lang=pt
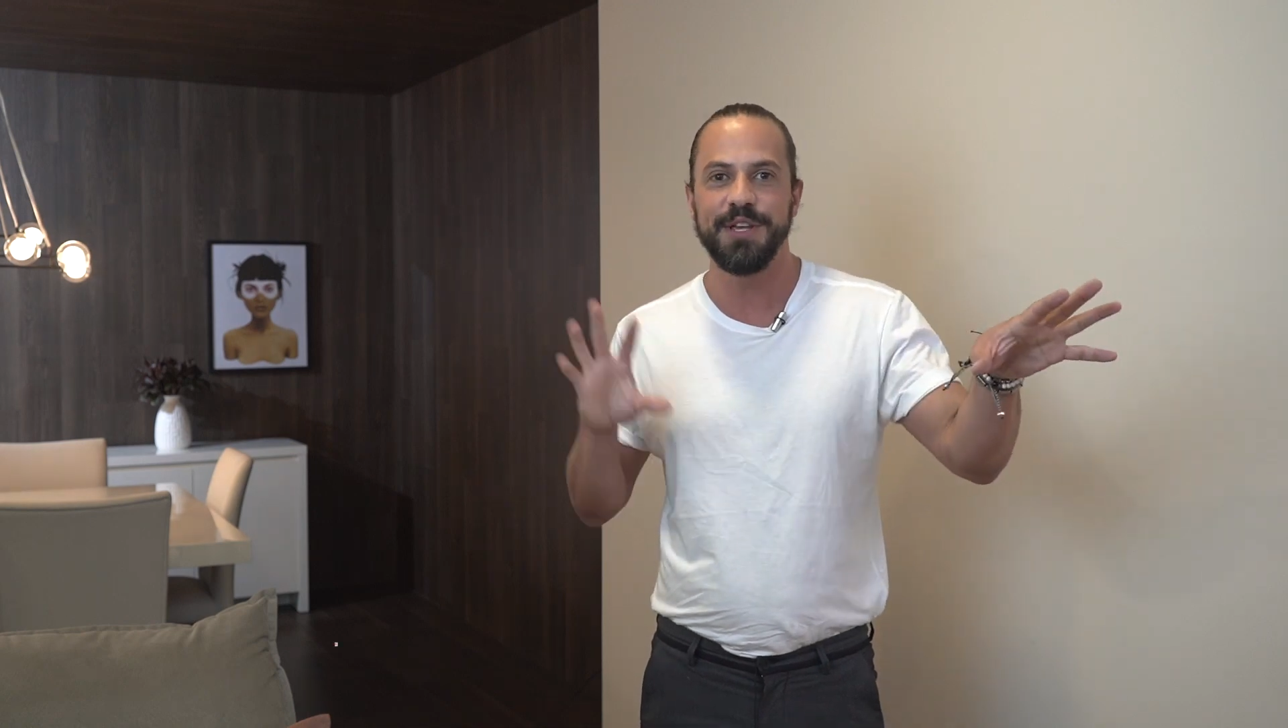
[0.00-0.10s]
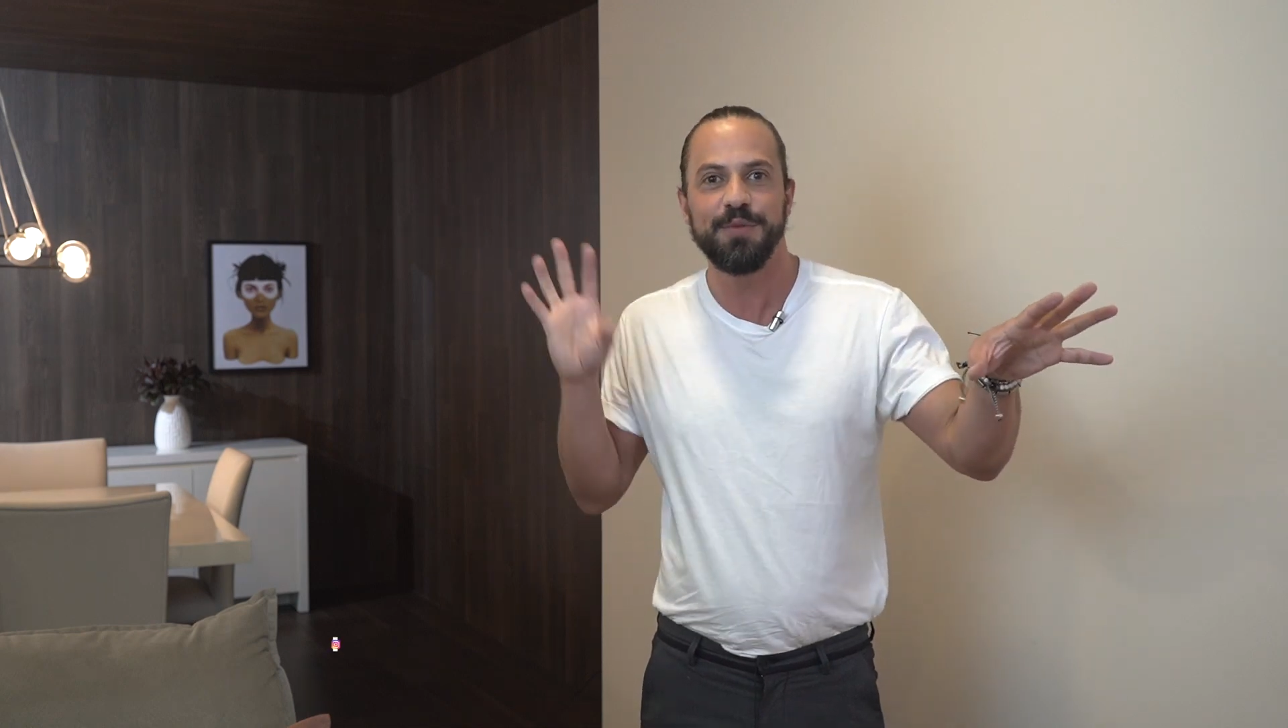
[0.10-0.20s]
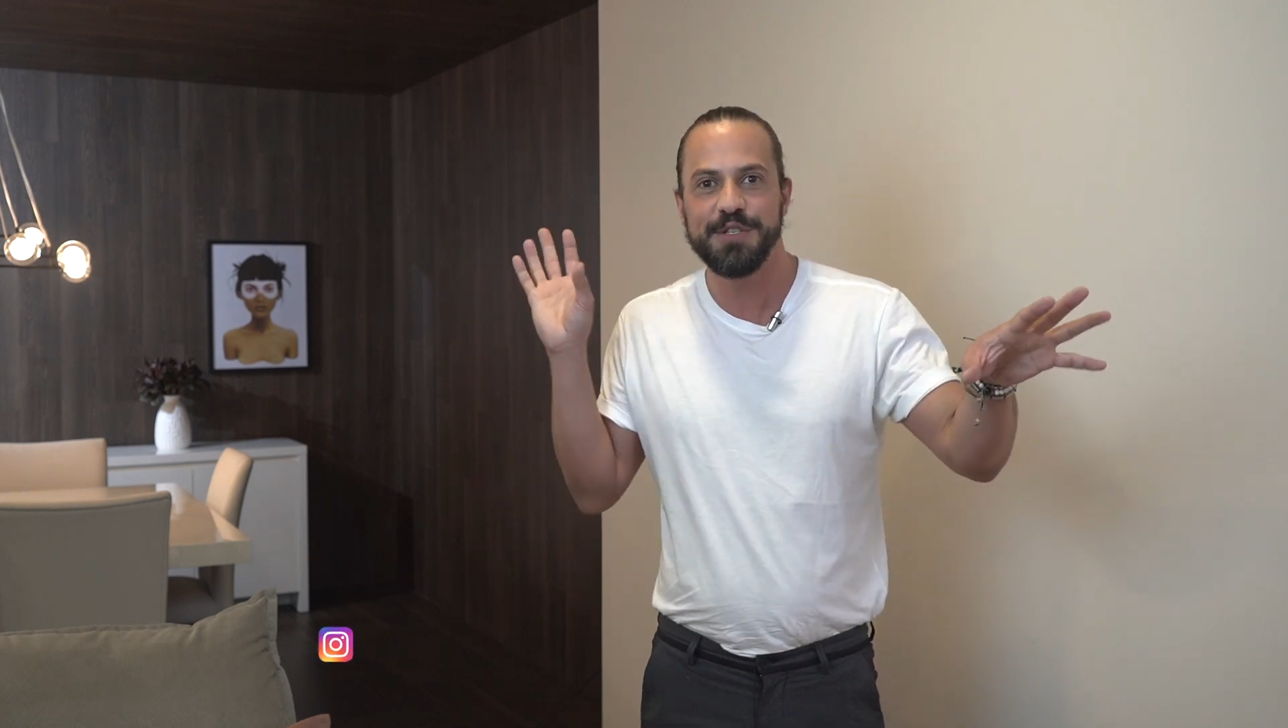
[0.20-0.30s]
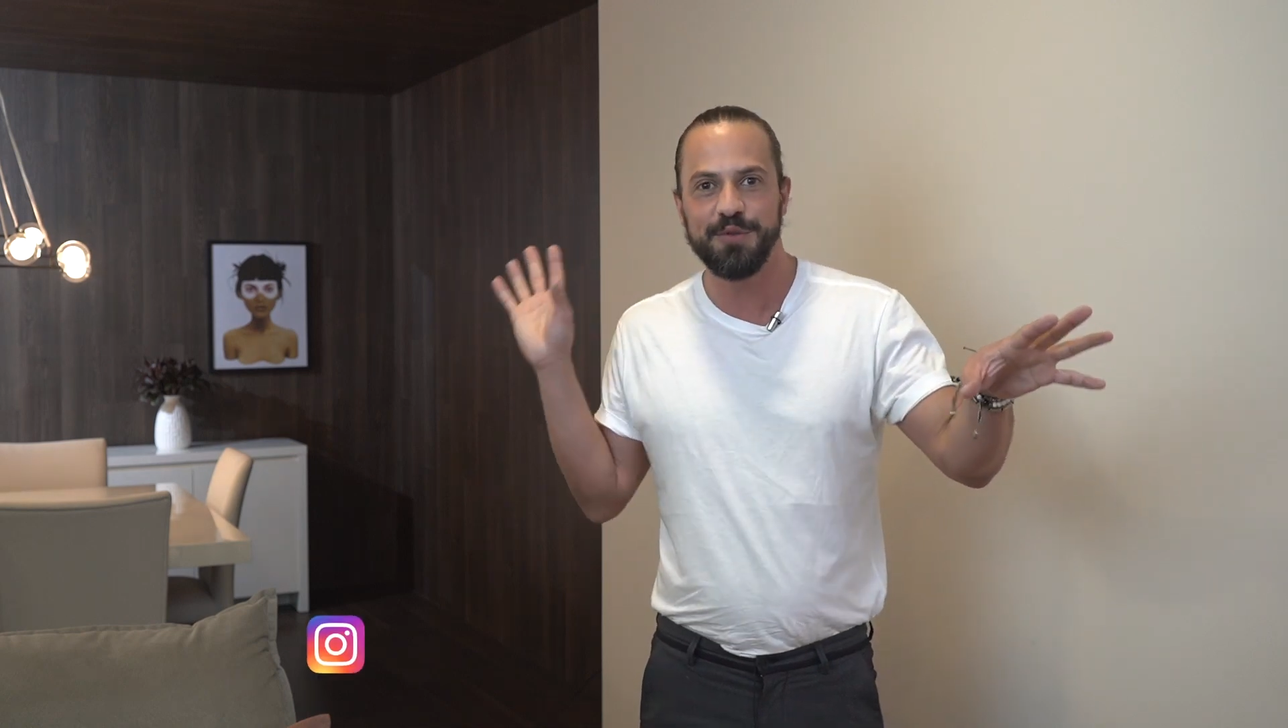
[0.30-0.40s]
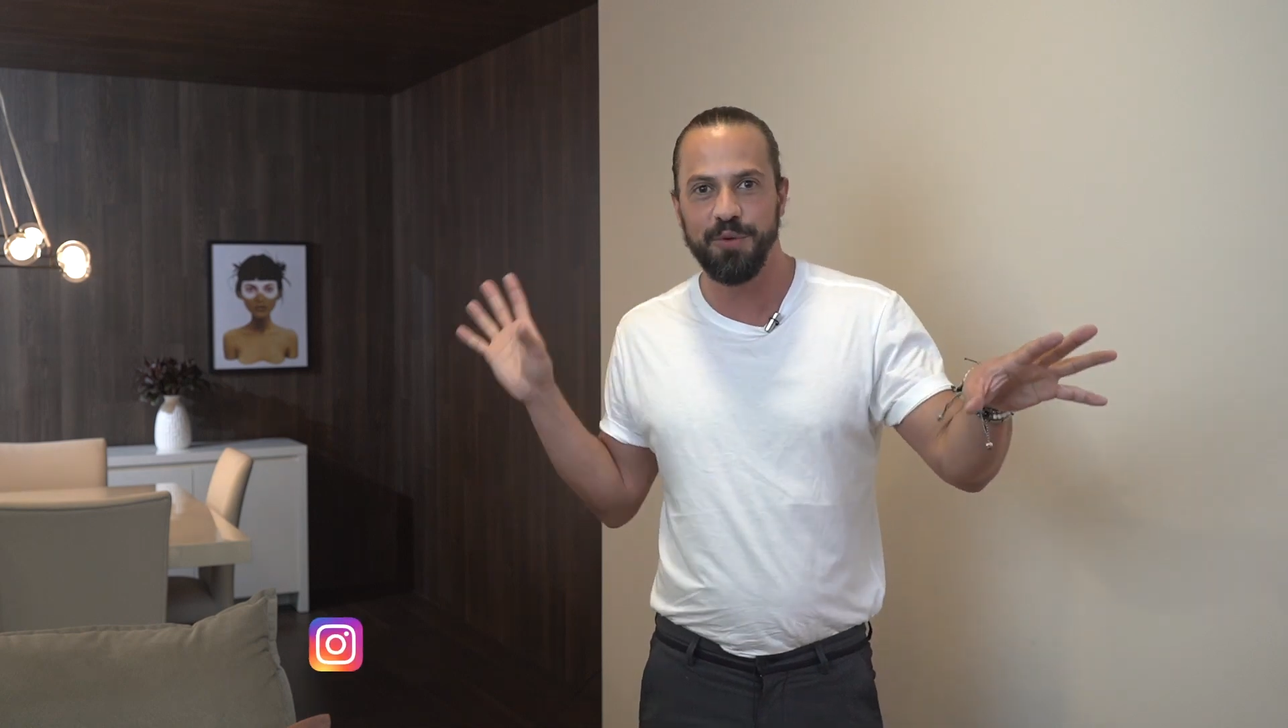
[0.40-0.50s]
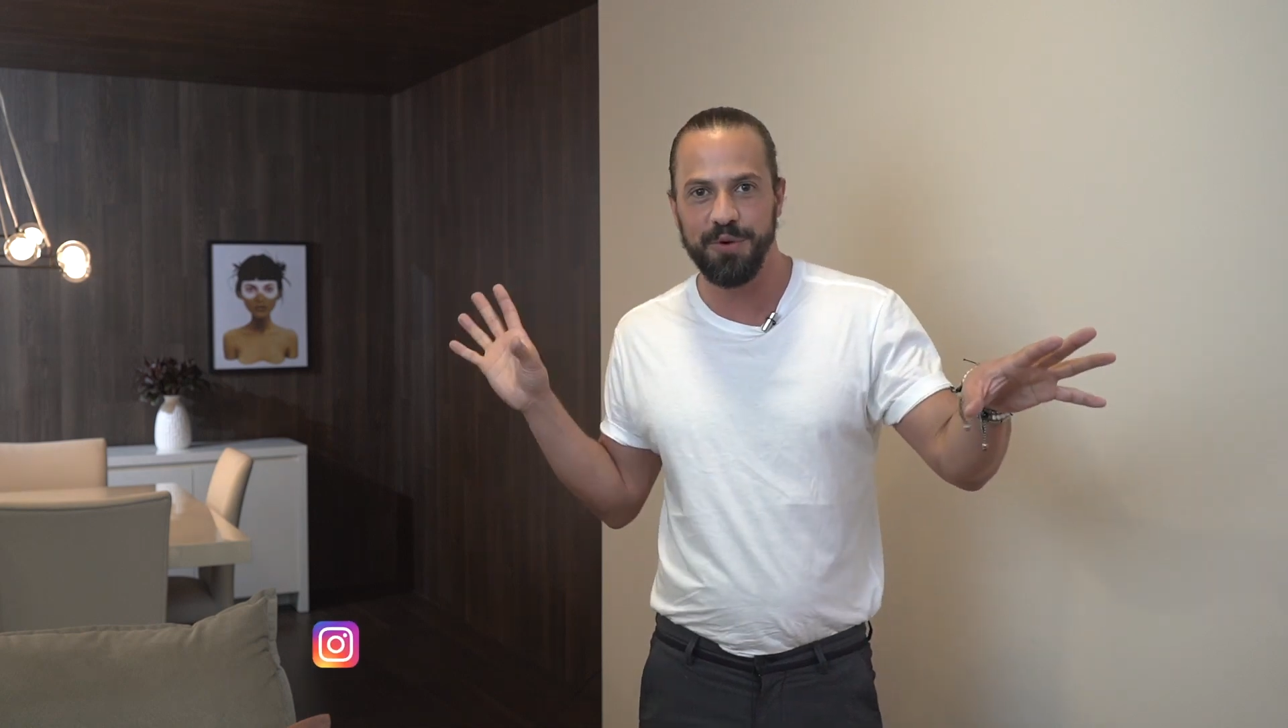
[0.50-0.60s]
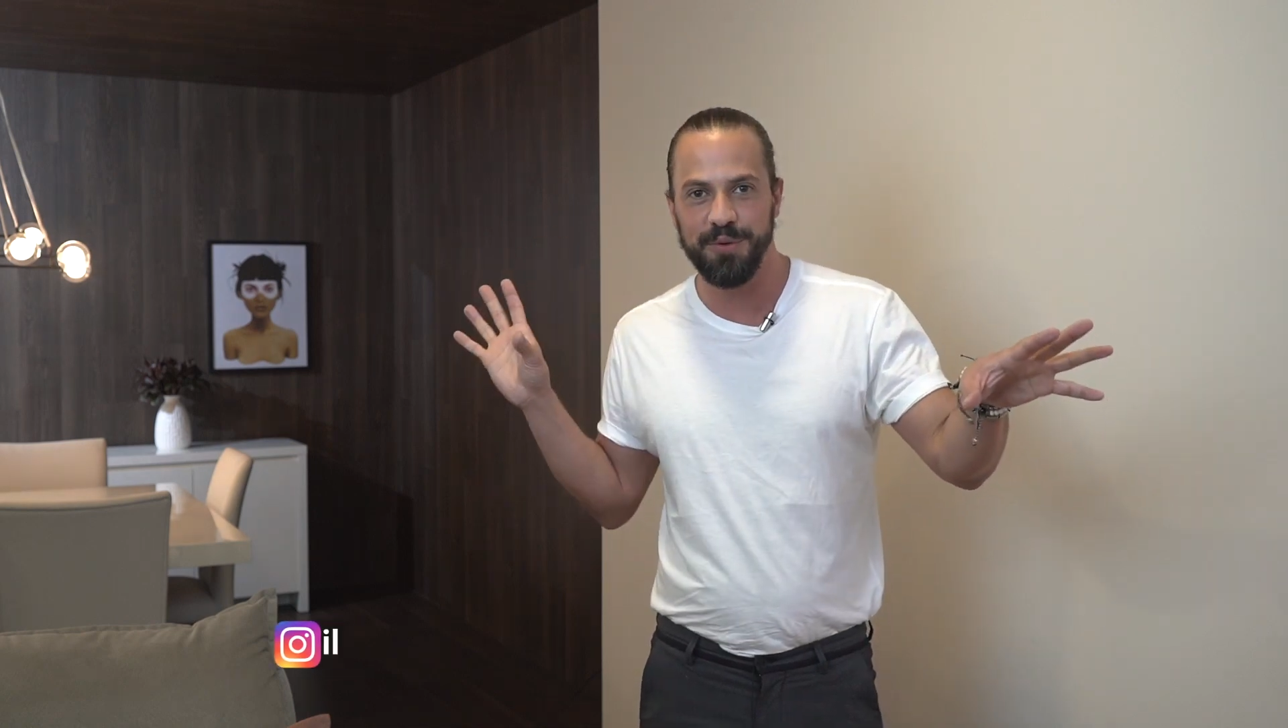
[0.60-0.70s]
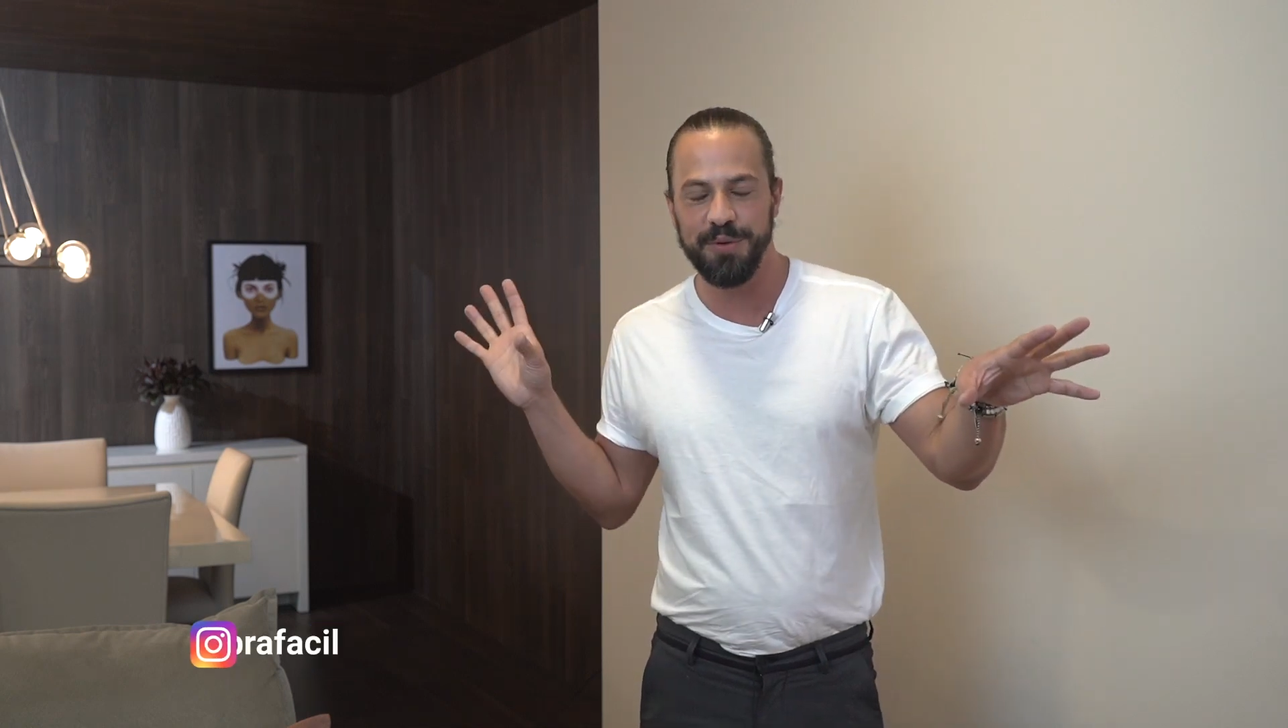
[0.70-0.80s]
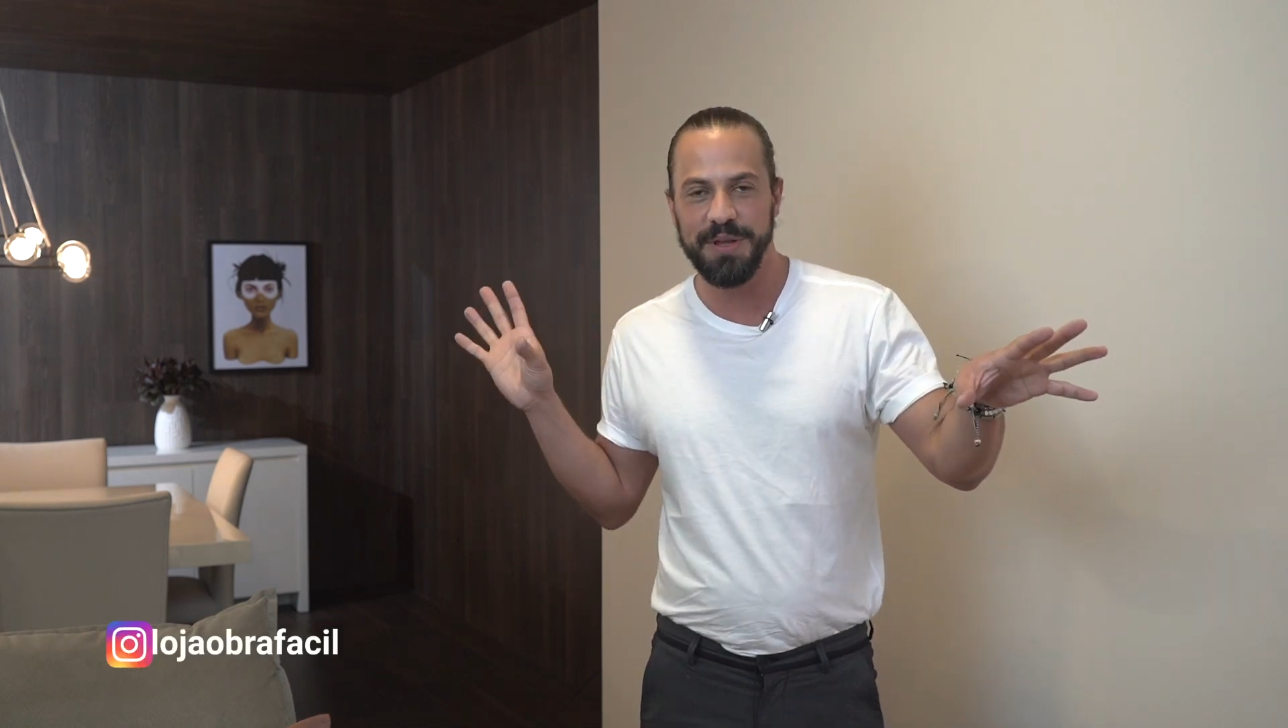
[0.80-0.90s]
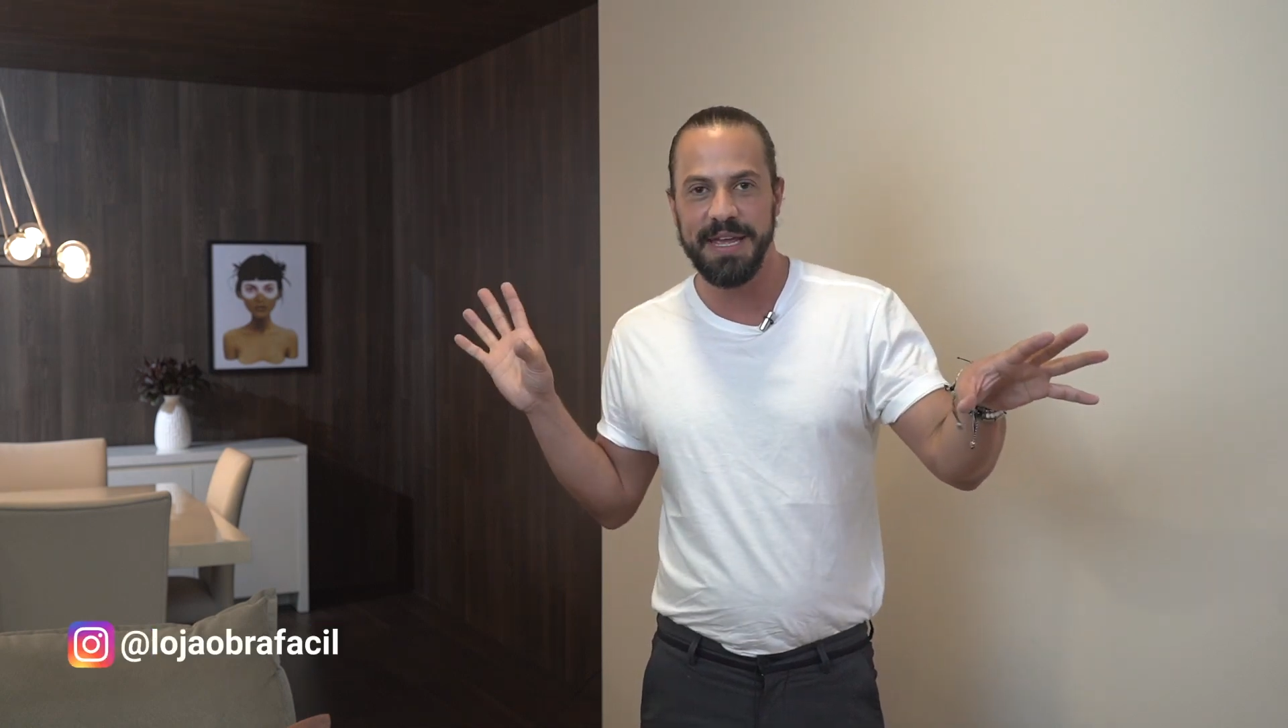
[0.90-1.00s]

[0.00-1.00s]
e o escuro.